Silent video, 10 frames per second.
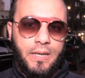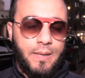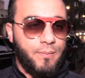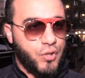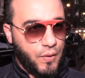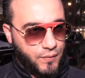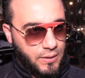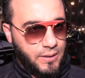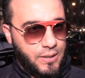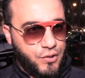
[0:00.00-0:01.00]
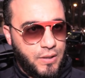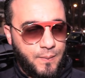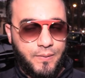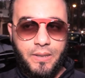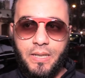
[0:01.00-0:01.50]
لما شرفت على العلاج ديالها
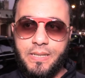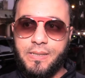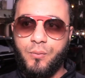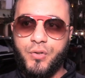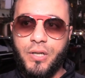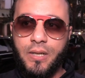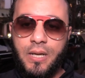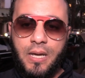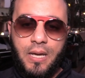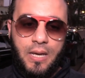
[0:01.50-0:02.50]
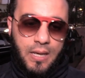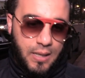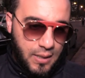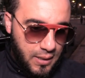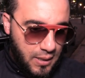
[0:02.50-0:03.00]
فضل الله عز وجل
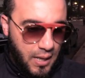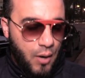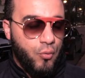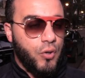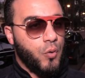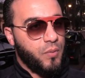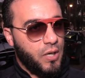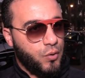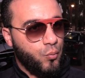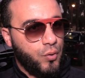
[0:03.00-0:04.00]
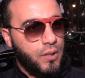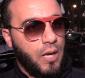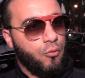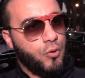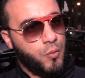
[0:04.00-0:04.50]
آه، حاولوا انهم يهاجموني
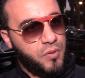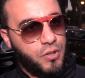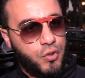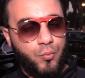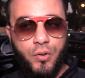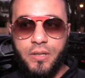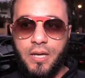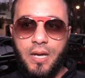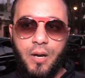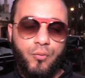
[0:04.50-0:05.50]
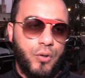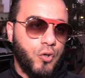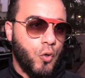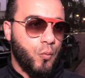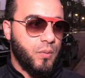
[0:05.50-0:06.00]
حاولوا انهم يتهجموا عليا حاولوا
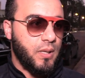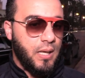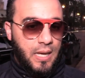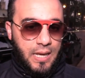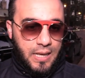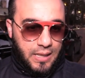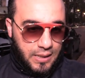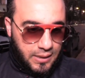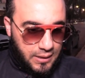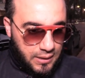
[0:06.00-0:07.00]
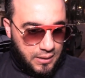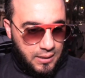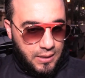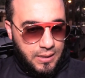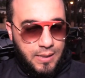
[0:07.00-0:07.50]
انهم آه،
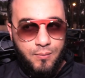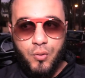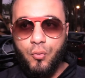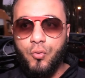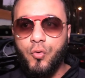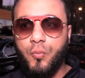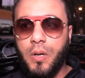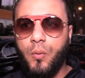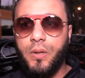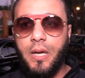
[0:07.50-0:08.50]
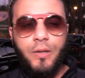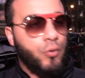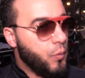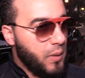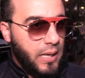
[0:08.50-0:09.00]
يعني كما نقولوا بغاو
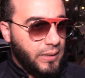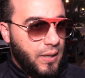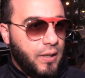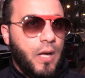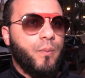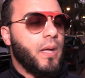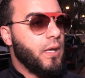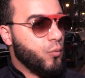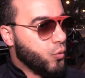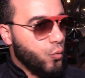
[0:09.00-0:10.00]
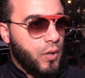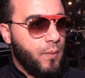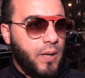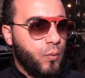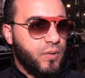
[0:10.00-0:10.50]
يأذوني باي طريقه باي صوره
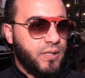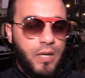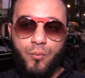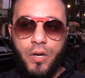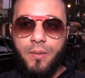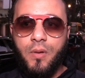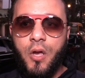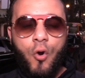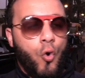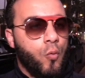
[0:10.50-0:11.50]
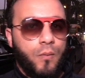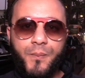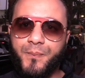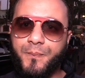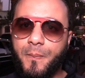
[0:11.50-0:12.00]
باي وسيله مهم
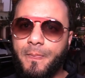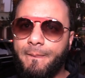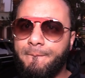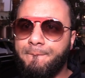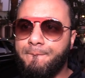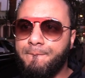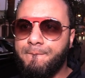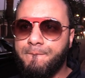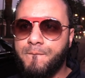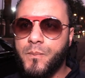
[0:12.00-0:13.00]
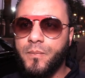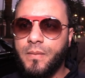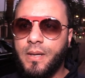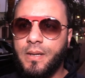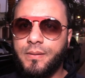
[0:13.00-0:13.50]
القصه ديال هذه الزهريه اللي كنتي
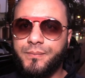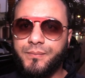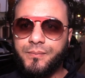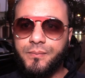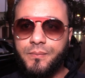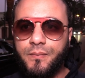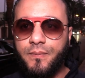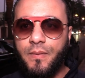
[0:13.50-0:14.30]
عالجتيها وكيفاش عالجتيها؟